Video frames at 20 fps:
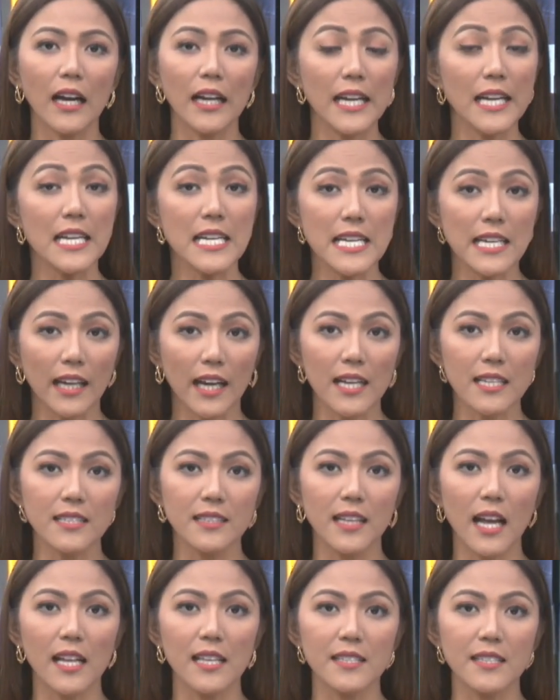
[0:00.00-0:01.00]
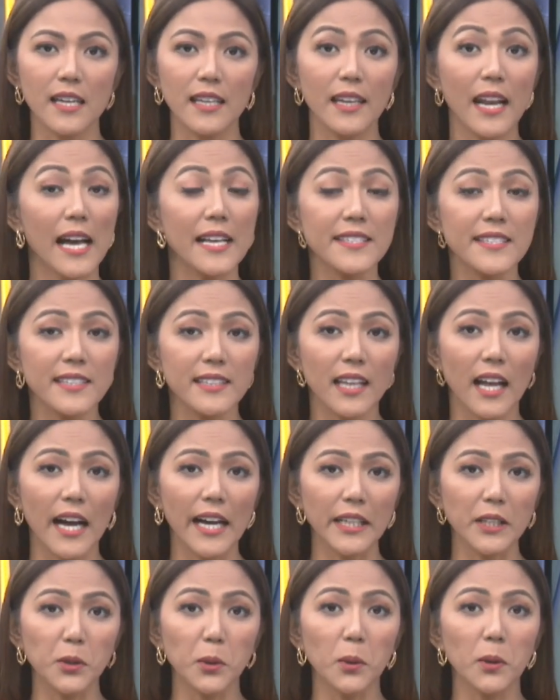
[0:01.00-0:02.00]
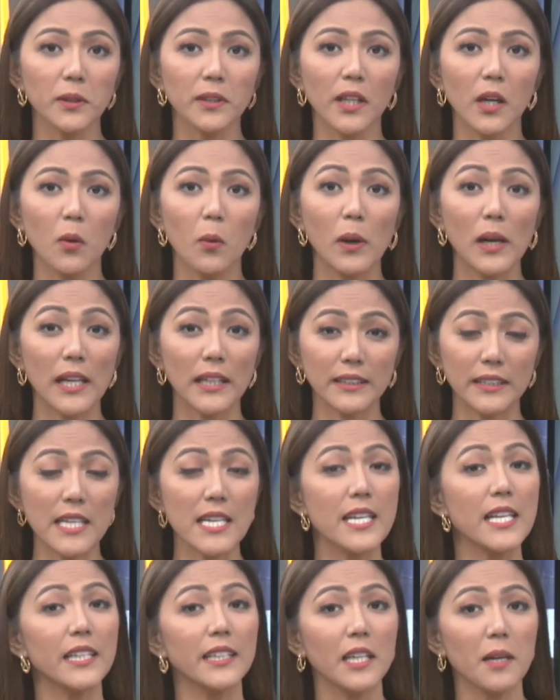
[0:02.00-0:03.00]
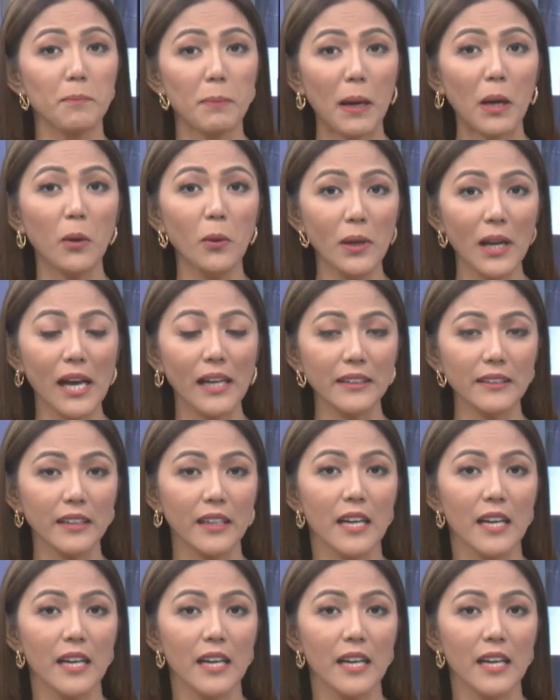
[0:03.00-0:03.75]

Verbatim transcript: ilikas dahil sa landslide dulot ng walang tigil na pag-ulan.